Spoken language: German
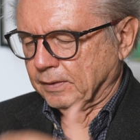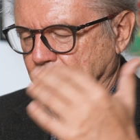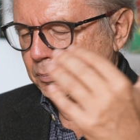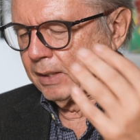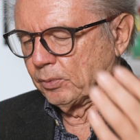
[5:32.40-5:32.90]

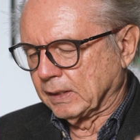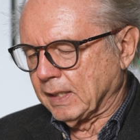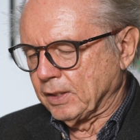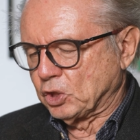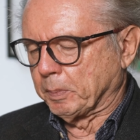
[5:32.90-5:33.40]
Immanuel
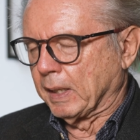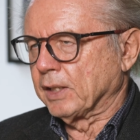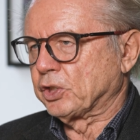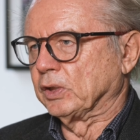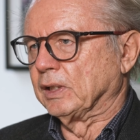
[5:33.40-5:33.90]
Kant
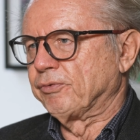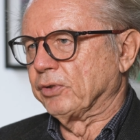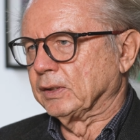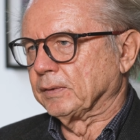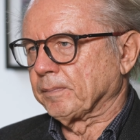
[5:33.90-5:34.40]
sprach schon
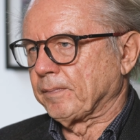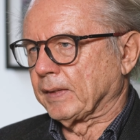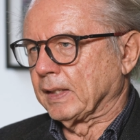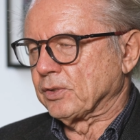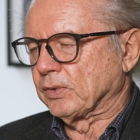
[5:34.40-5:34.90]
davon.
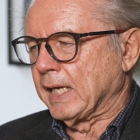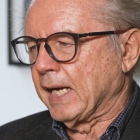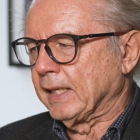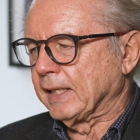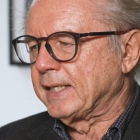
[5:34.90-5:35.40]
Also
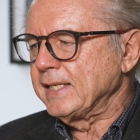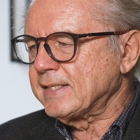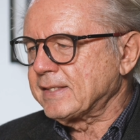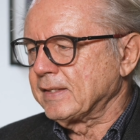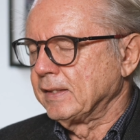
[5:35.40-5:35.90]
der
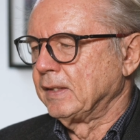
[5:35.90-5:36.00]
Anarchist,